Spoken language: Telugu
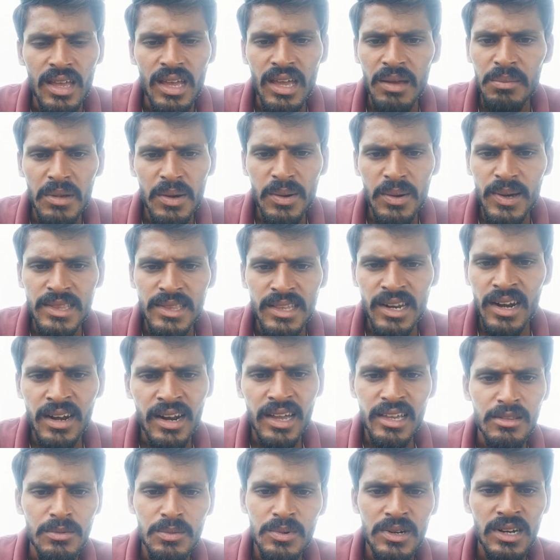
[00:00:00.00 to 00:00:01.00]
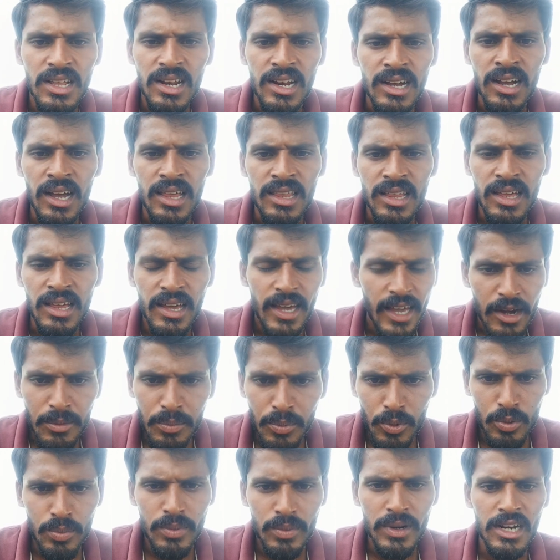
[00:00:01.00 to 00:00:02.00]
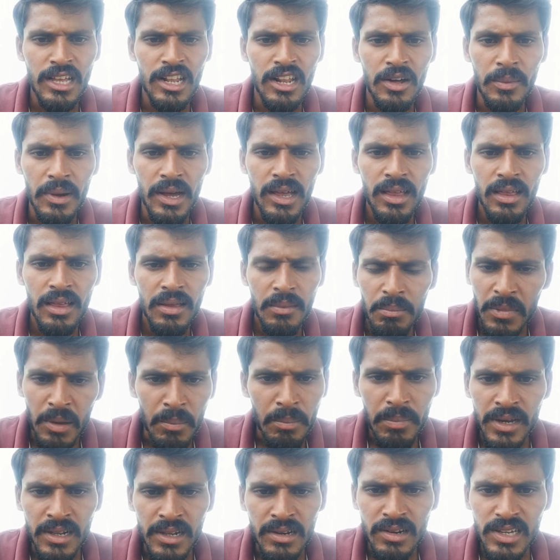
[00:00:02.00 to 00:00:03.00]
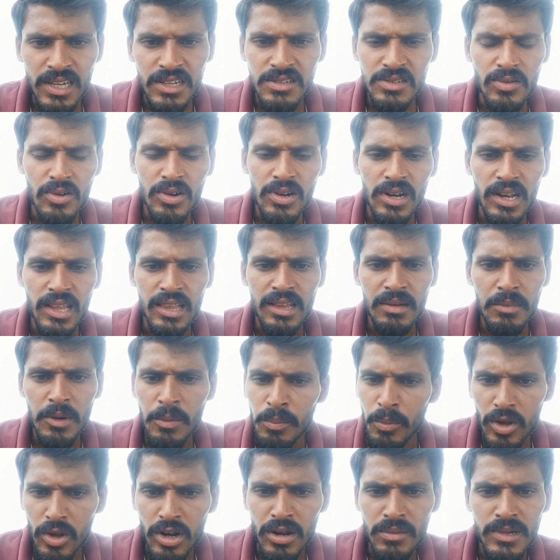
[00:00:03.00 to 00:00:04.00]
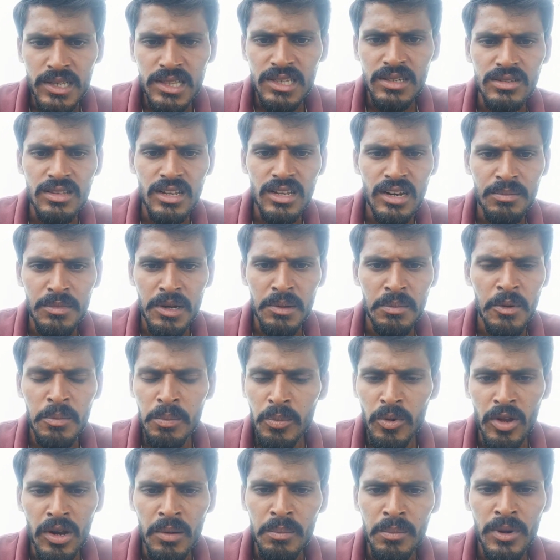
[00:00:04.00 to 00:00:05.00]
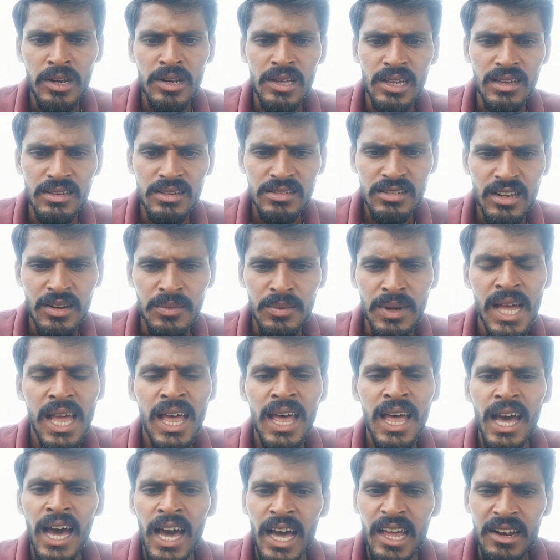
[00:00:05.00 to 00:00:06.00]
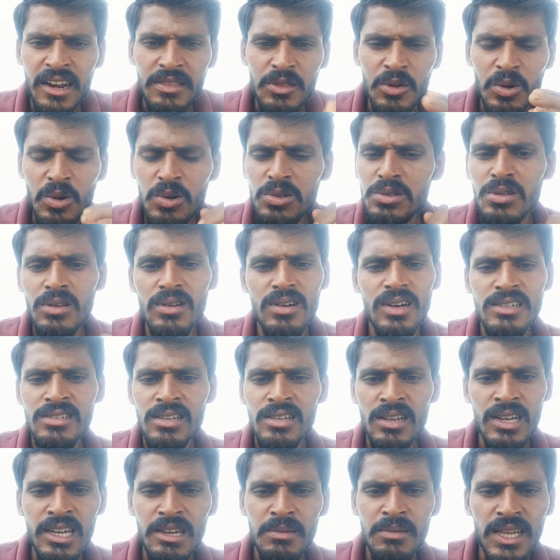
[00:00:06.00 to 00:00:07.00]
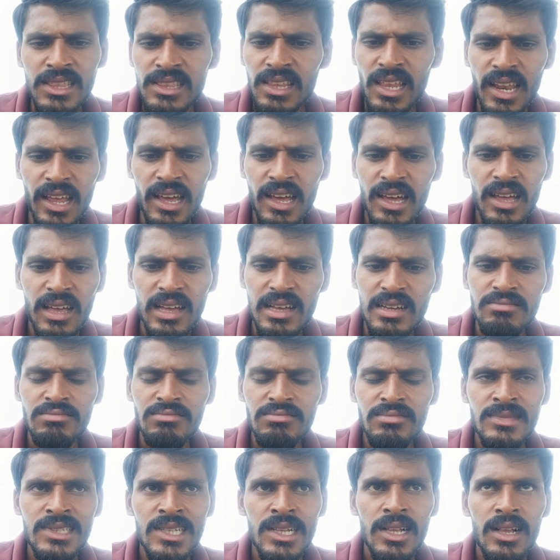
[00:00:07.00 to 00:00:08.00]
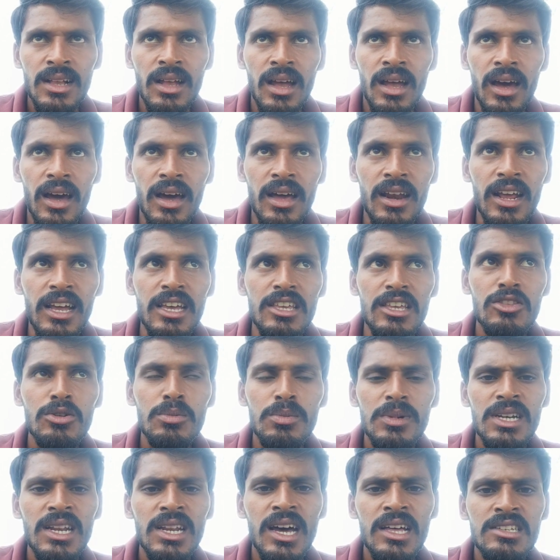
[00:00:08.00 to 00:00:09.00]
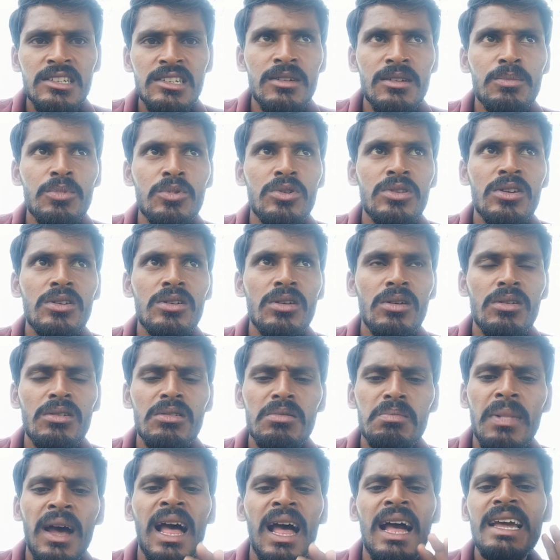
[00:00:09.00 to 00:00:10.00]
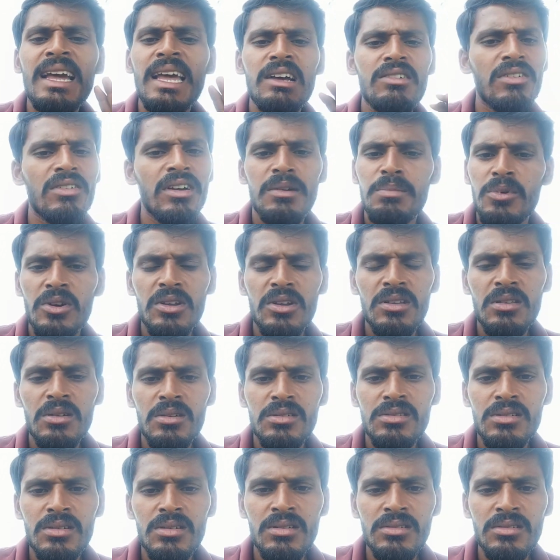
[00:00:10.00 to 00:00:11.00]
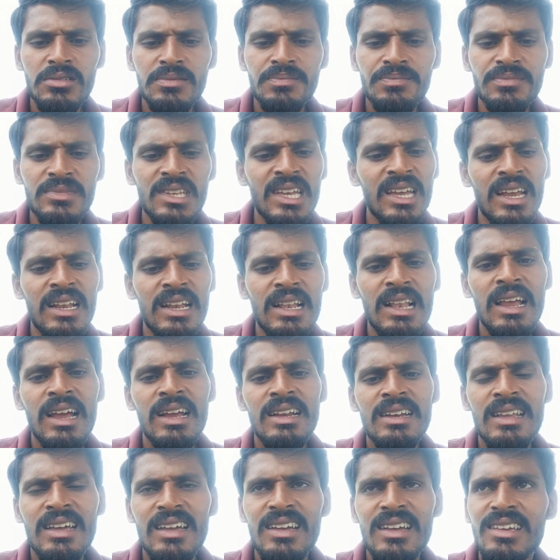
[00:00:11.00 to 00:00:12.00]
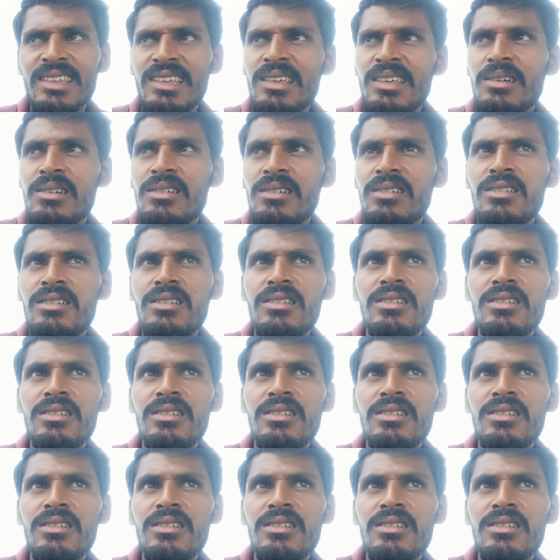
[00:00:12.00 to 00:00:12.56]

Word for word: ఏ మేమందరం రైతు బిడ్డలం కదా ఎరుపుకు బిడ్డలమ్మా మేము పనులు చేసుకోవట్లేదా మేము పొలంలో దిగుతలేమే మేము పొలం పనులు చేస్తున్నాం అరే దోస్తులు అసలు ఈ మధ్యలో రైతు బిడ్డ అని చెప్పుకునేటోళ్ళు బాగా ఎక్కువైపోయారు దోస్తులు ఎట్లా అంటే ఇదేదో